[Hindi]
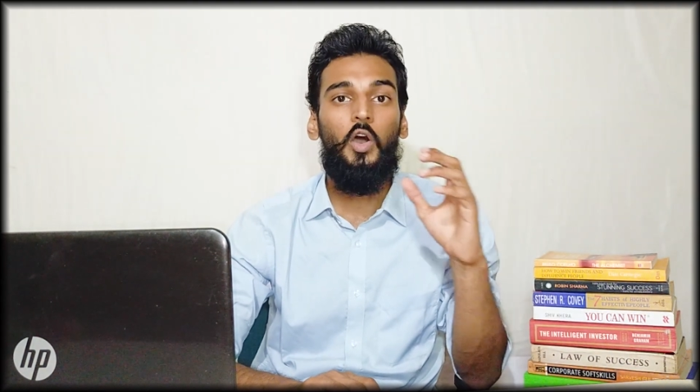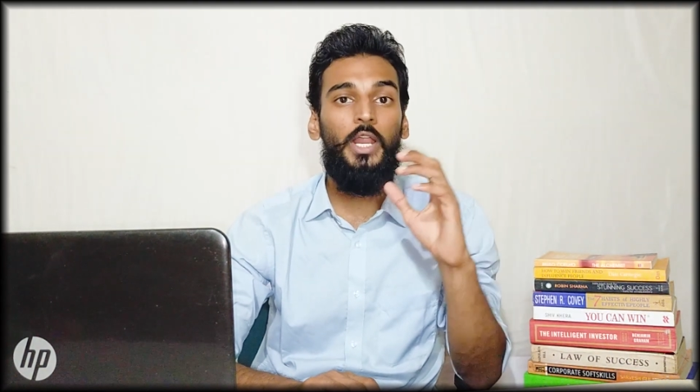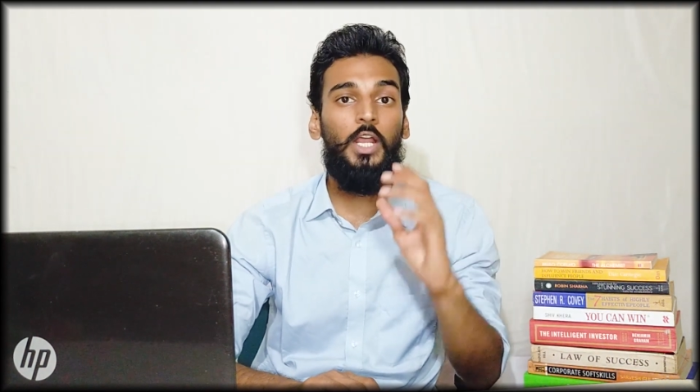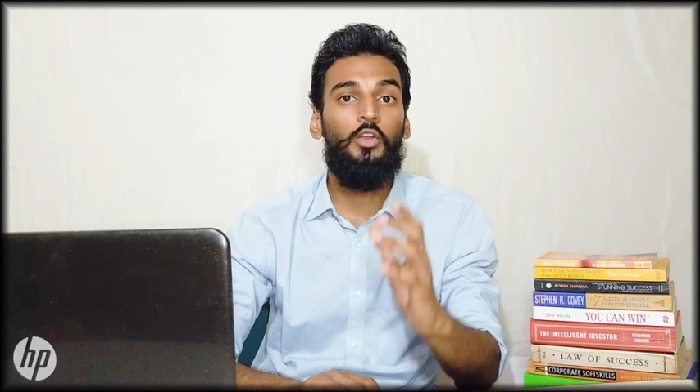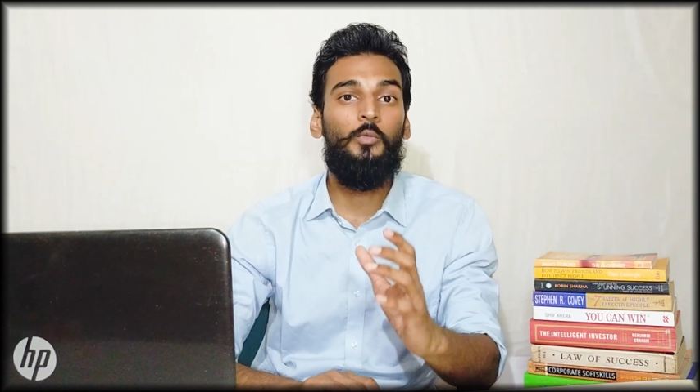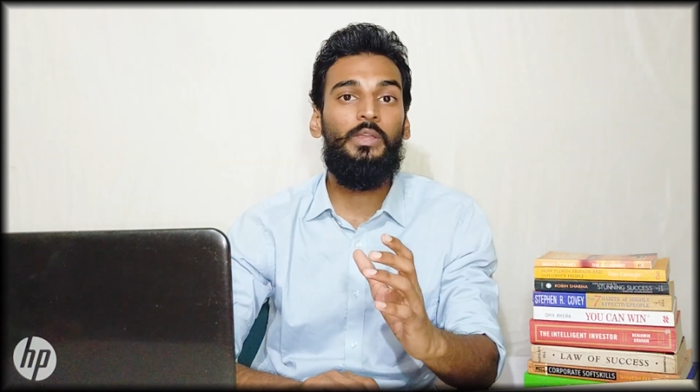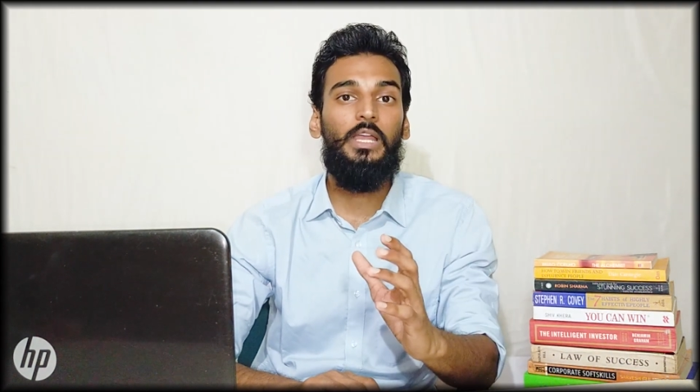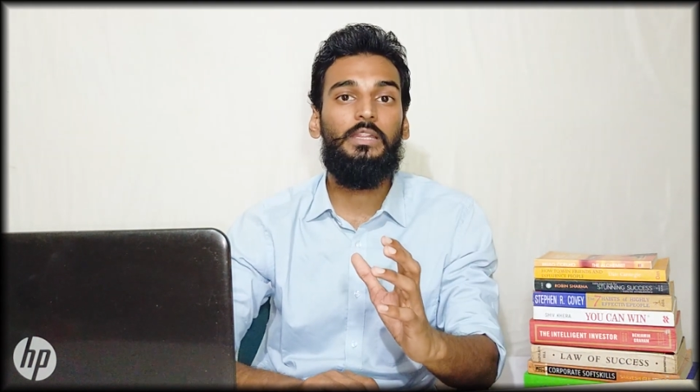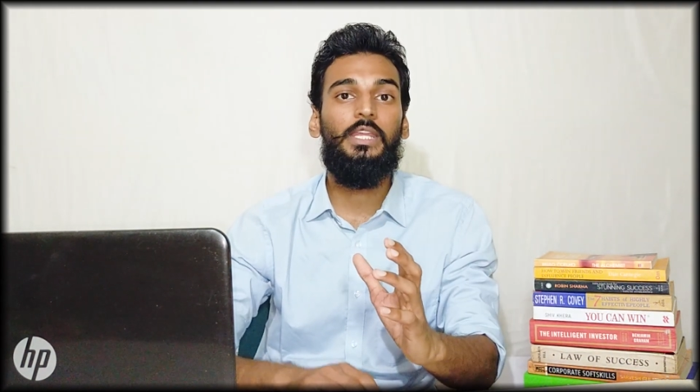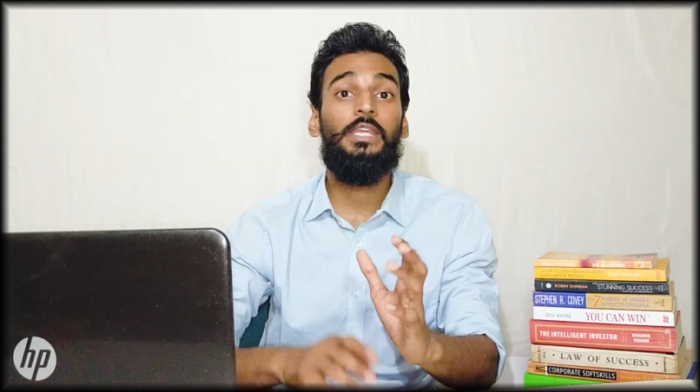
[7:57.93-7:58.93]
और इकोनॉमी
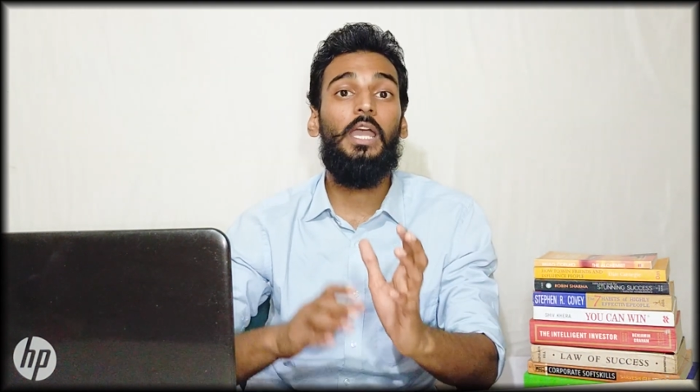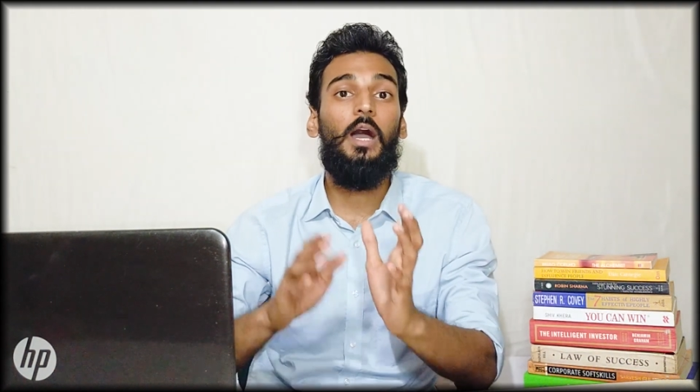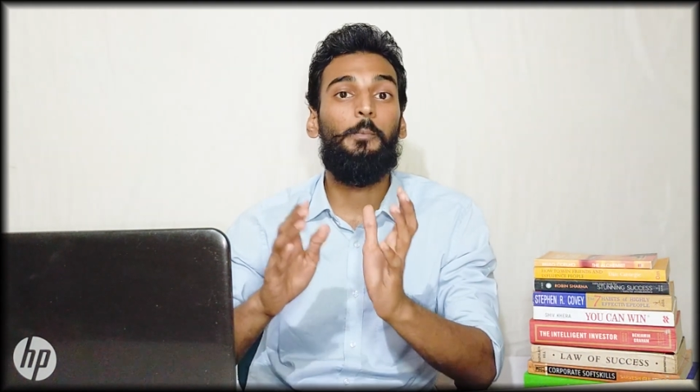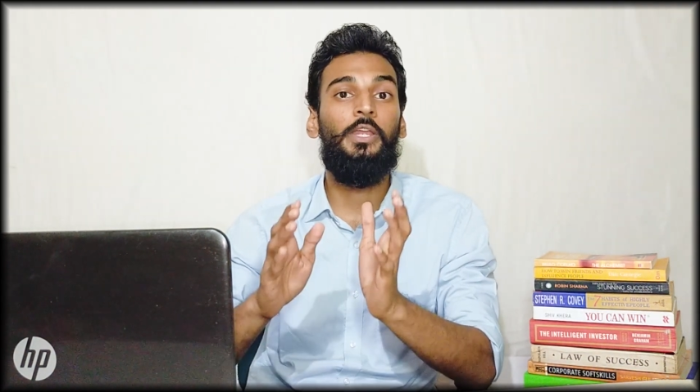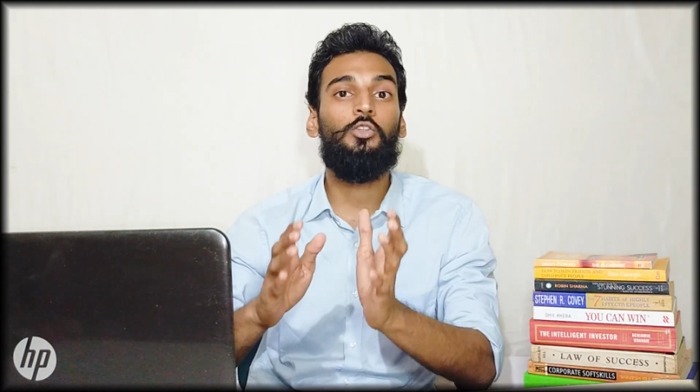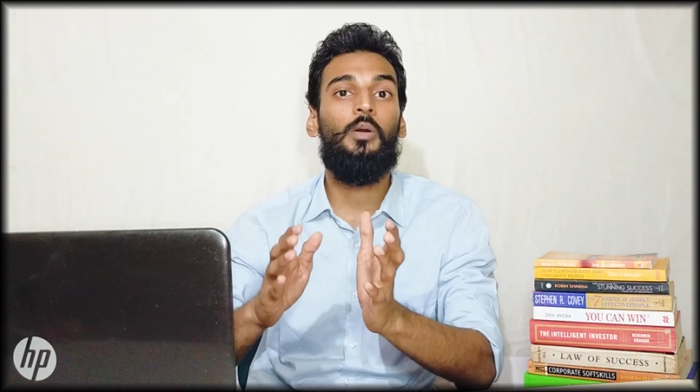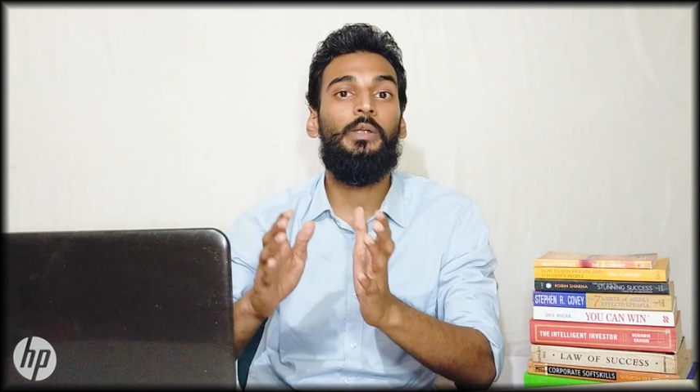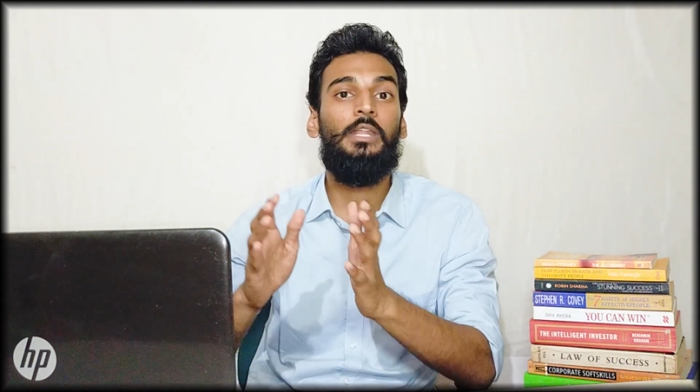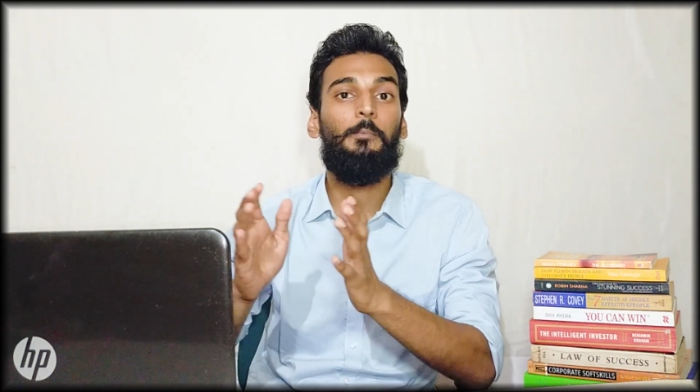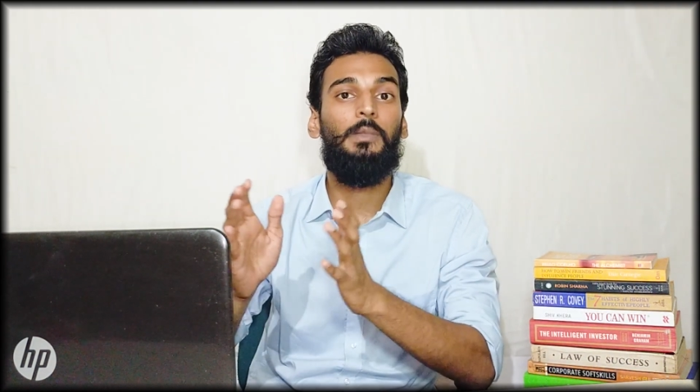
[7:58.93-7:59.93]
कहती है कि अभी तो हमें